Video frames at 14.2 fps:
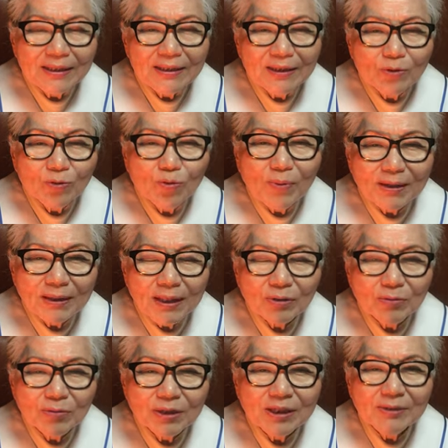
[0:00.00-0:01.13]
예, 구박을
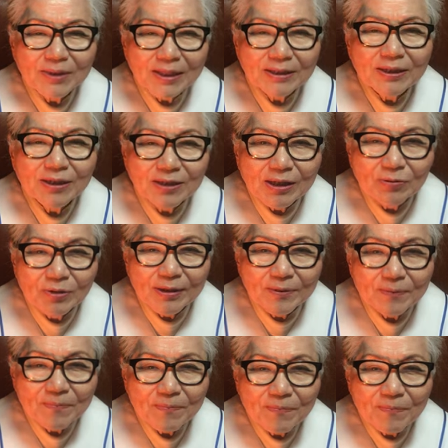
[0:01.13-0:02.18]
하고 시집살 시켰다고 그래요.